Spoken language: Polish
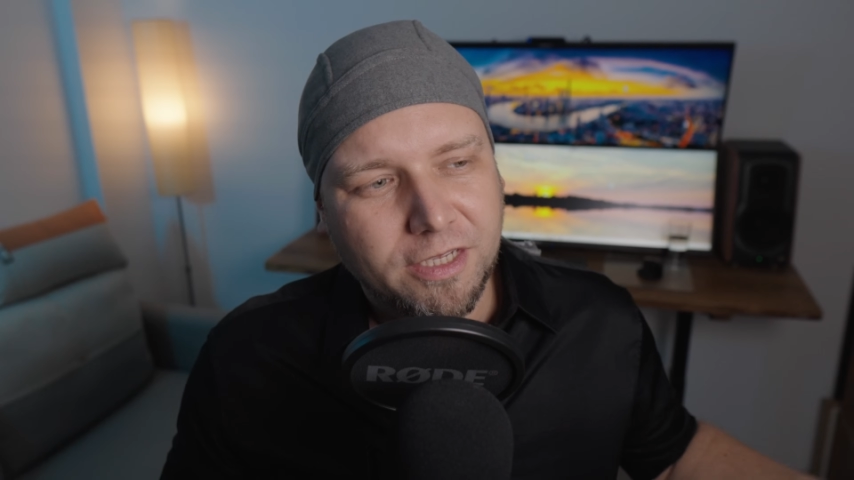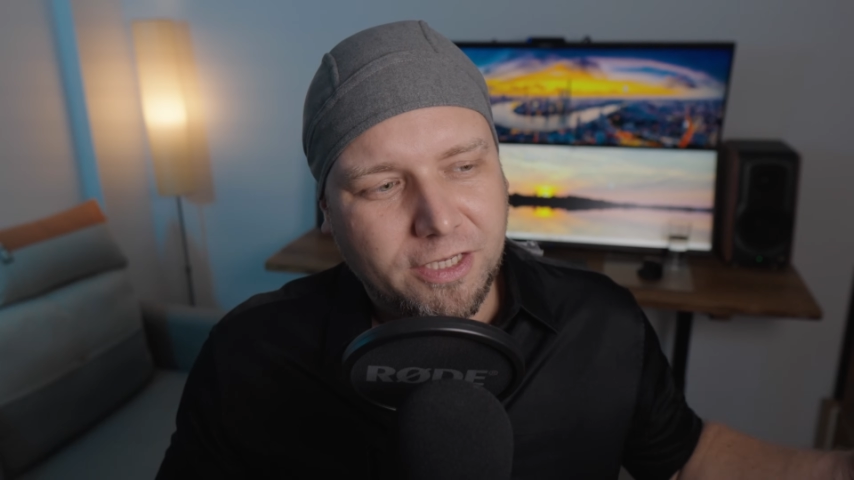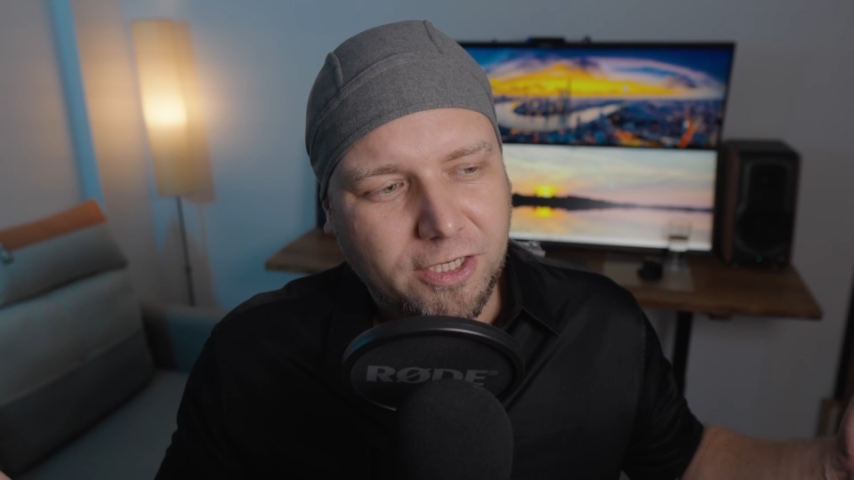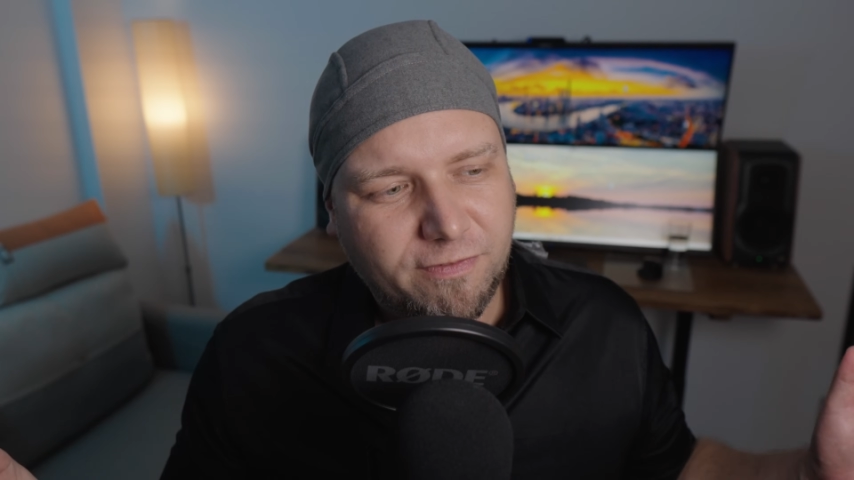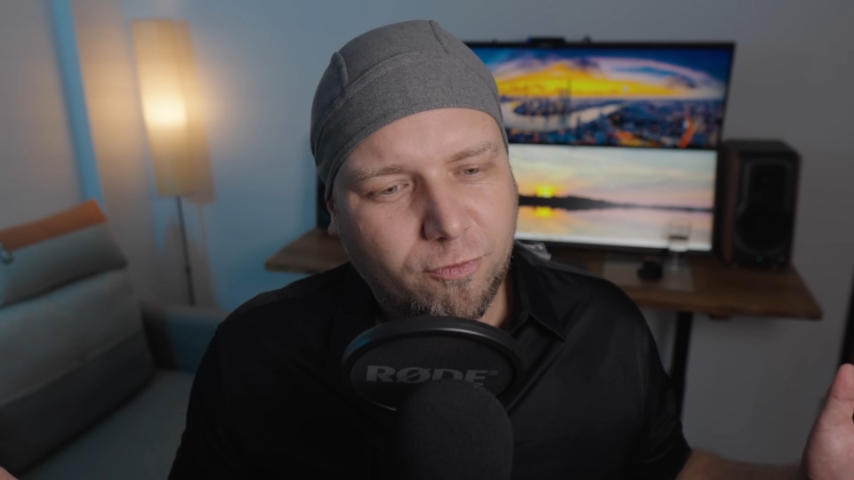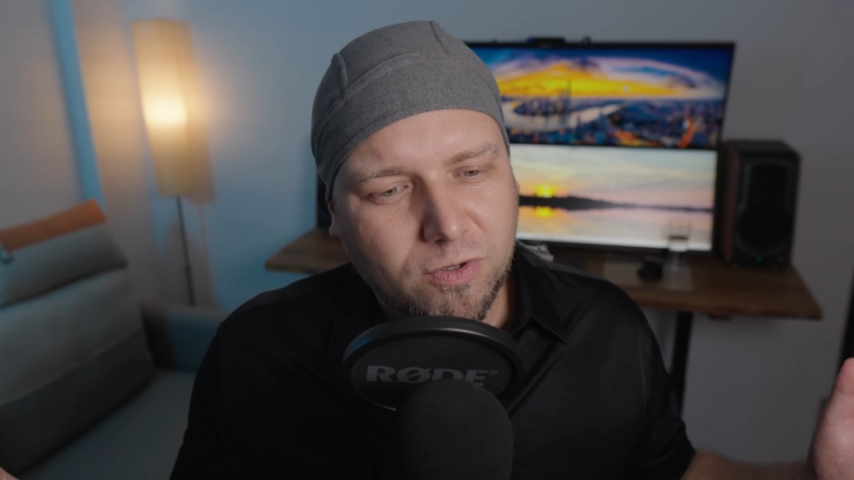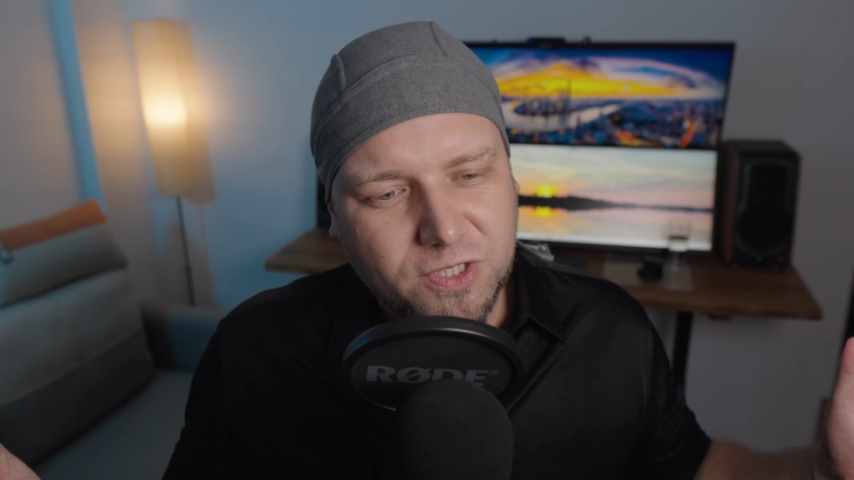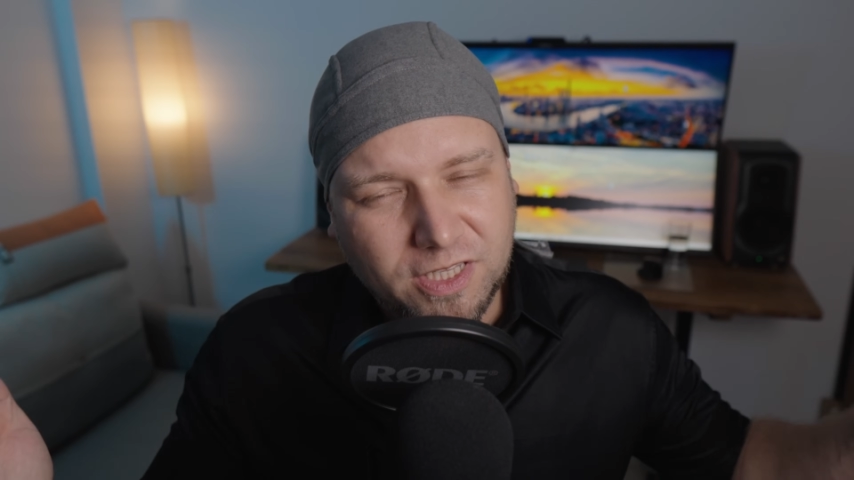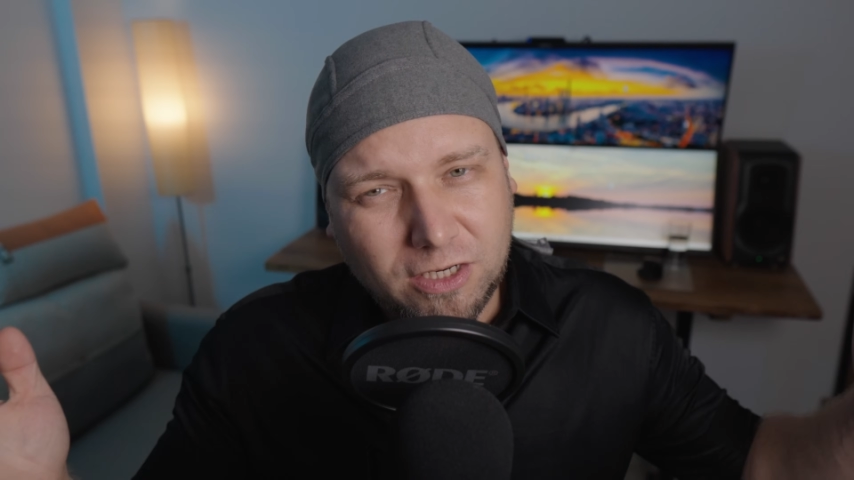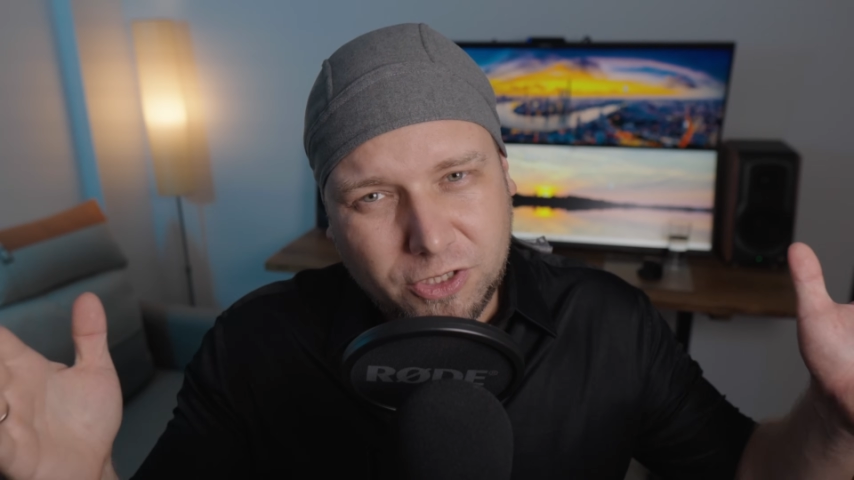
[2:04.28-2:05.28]
ich
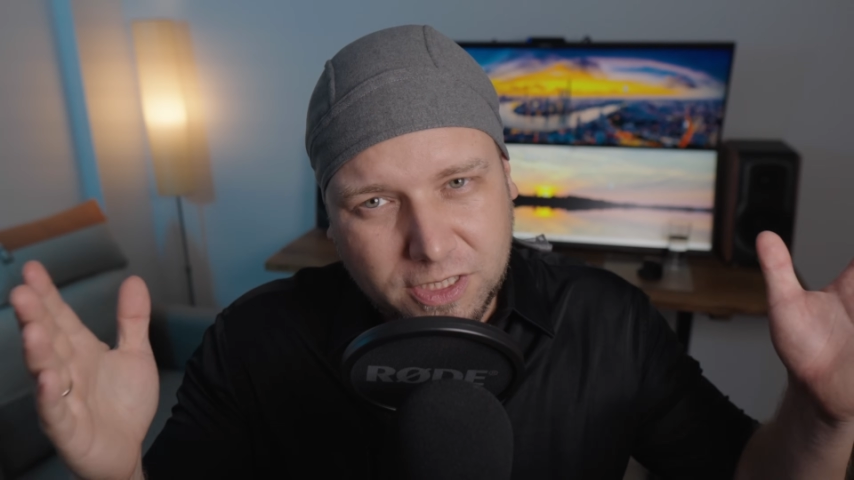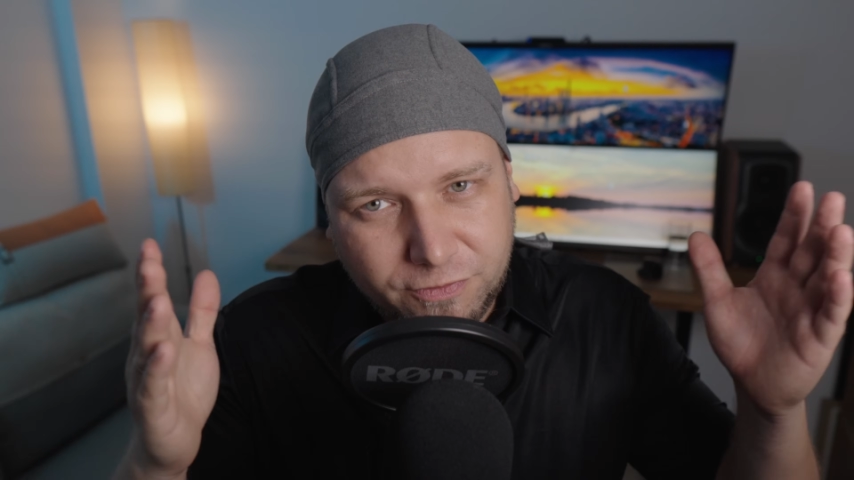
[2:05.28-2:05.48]
funkcjonalność jest